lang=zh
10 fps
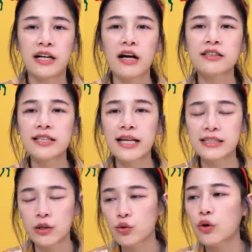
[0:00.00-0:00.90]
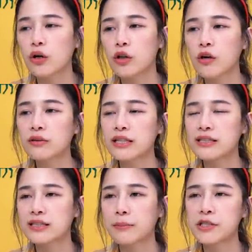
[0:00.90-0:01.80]
然后圣诞节如果
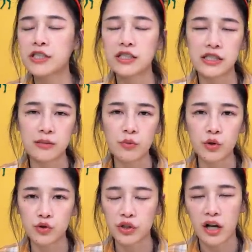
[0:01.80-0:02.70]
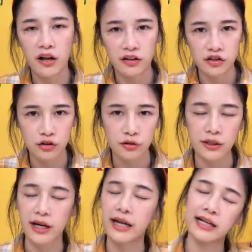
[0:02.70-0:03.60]
lonely、傻逼、b 寂寞、觉得冷的时候
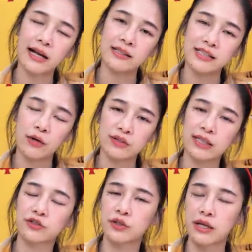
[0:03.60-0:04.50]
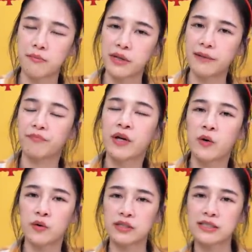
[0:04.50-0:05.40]
呢，可以看一下我上周的影片
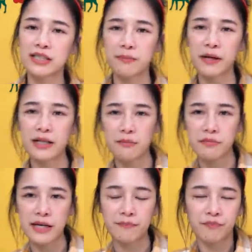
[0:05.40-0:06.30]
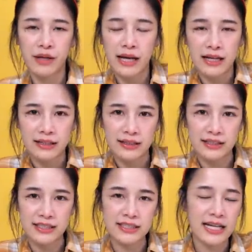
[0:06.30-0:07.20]
或是这礼拜的影片。
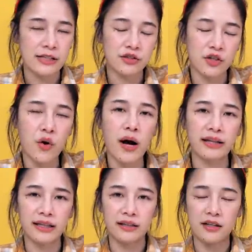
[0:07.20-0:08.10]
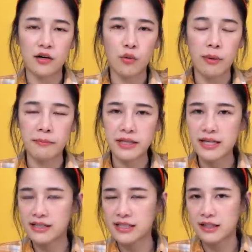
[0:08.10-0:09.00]
那接下来就是跨年了，我们明
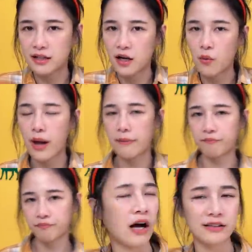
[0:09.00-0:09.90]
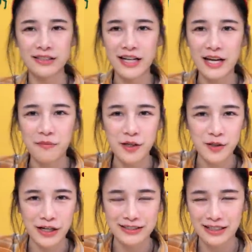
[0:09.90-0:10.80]
年见了各位。好，今天的影片
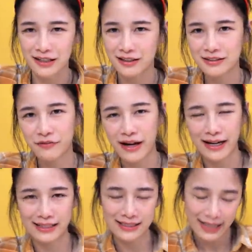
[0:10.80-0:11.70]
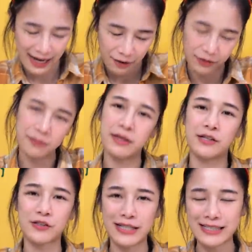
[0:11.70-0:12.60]
就到这，非常感谢大家看我的影
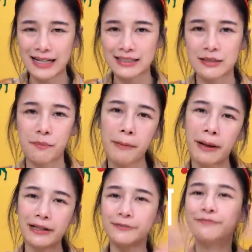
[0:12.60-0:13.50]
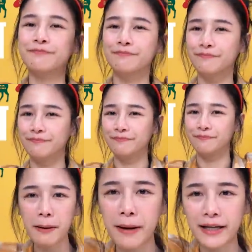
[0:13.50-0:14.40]
片，就先这样子，拜拜，
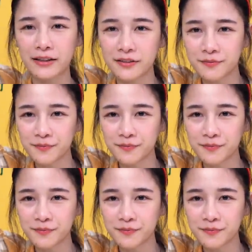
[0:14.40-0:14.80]
拜拜。